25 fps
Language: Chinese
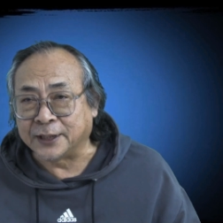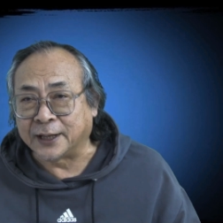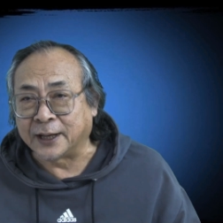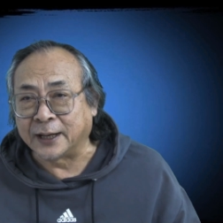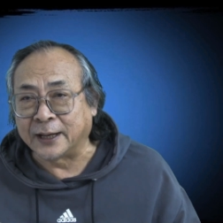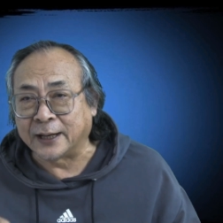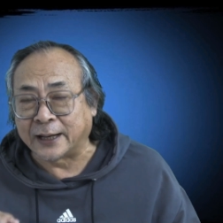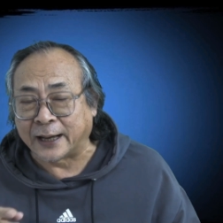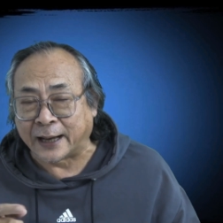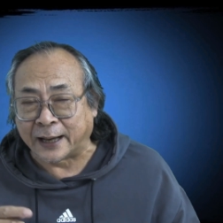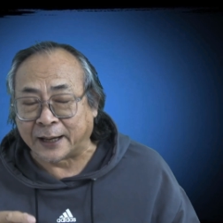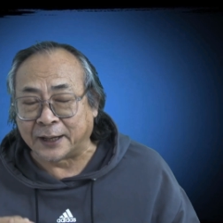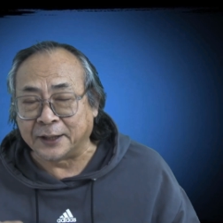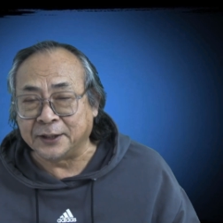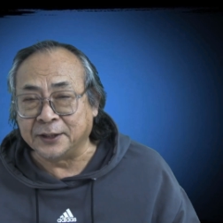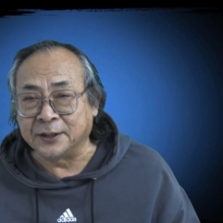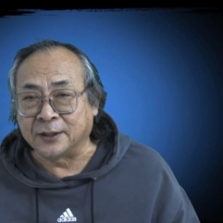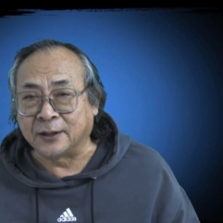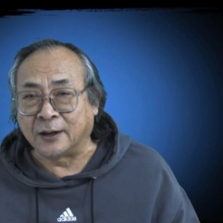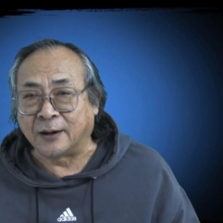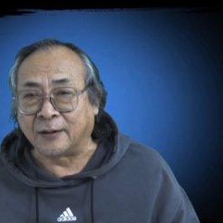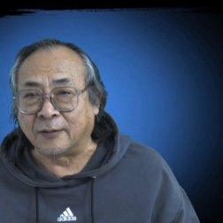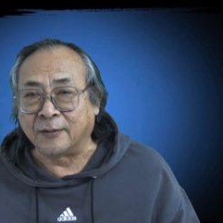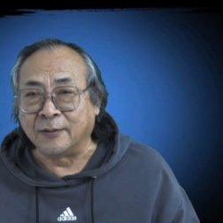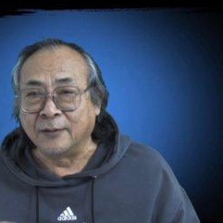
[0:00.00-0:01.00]
年改了
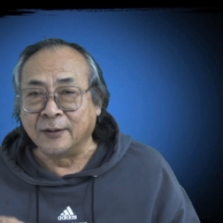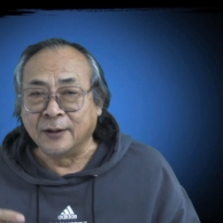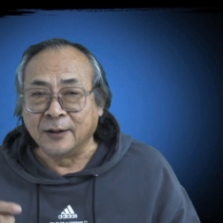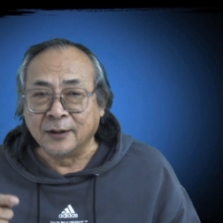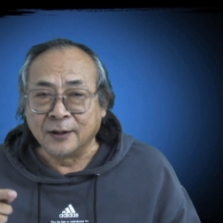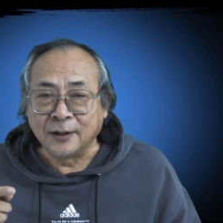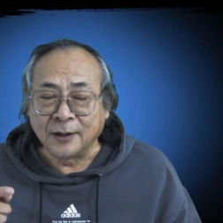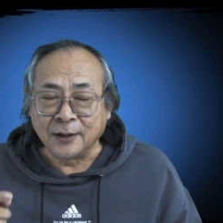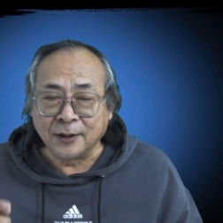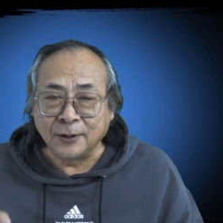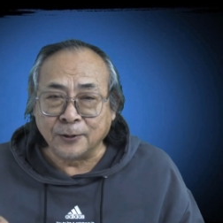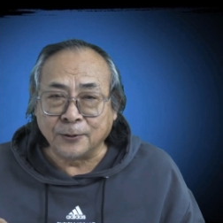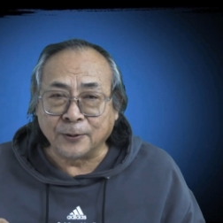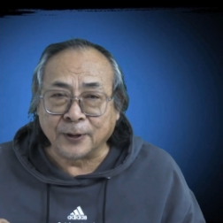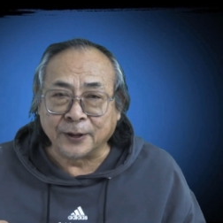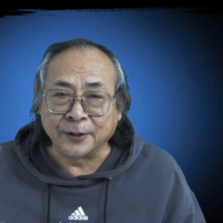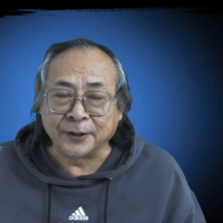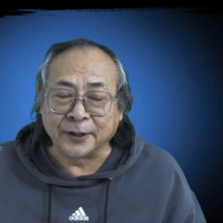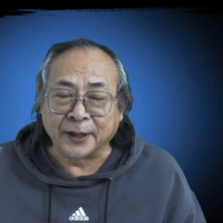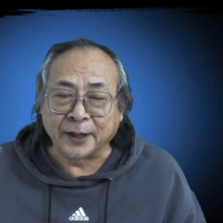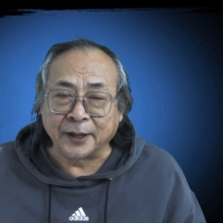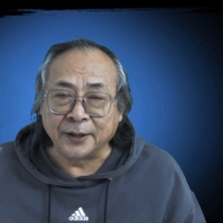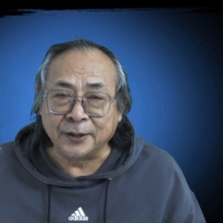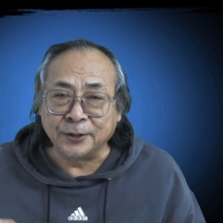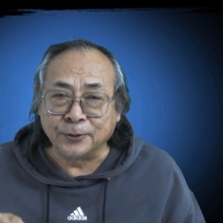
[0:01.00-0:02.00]
一稿，六二
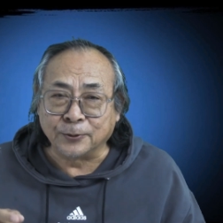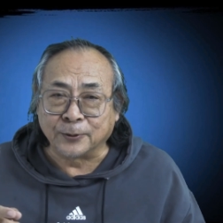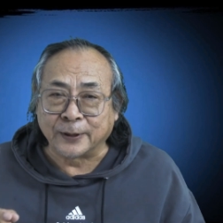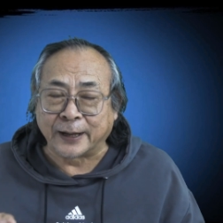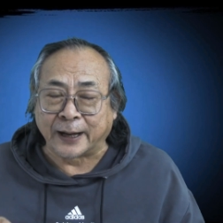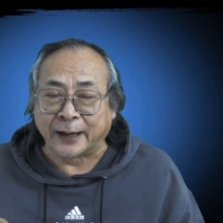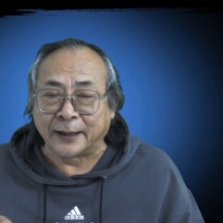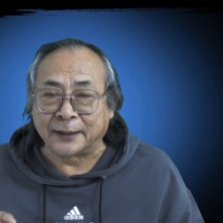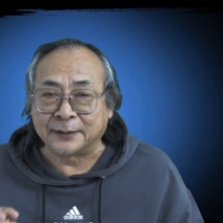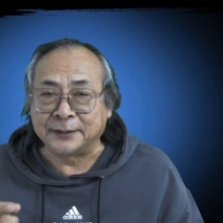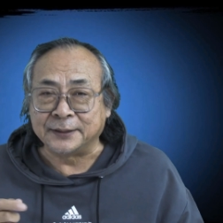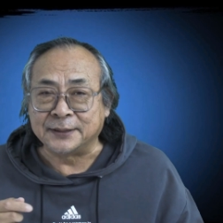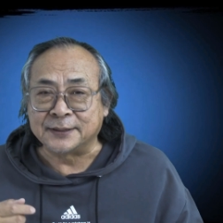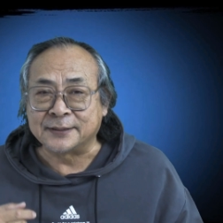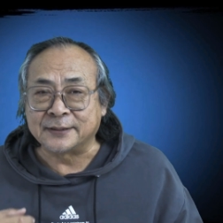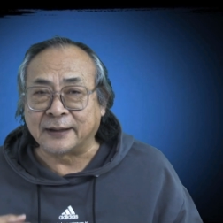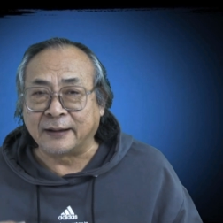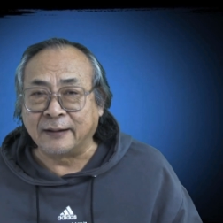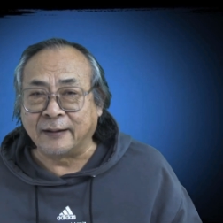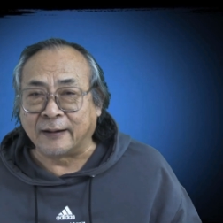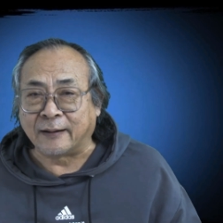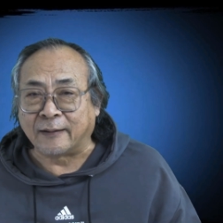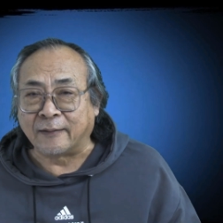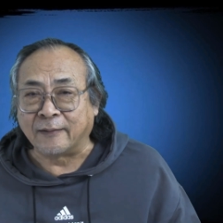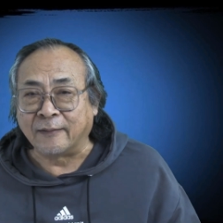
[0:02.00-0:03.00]
年又改了第
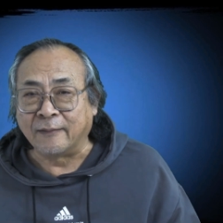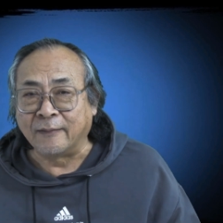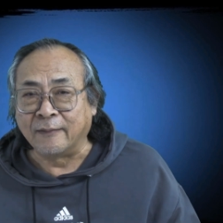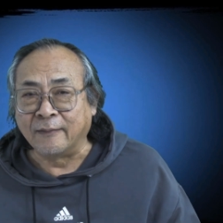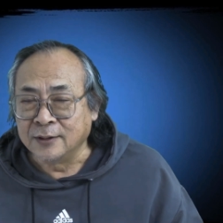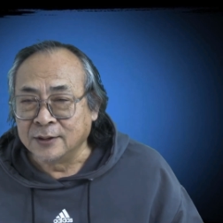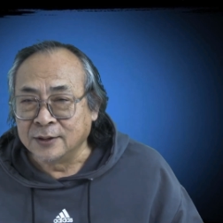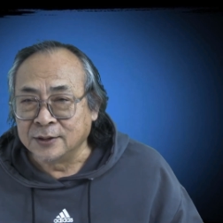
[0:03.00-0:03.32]
三稿。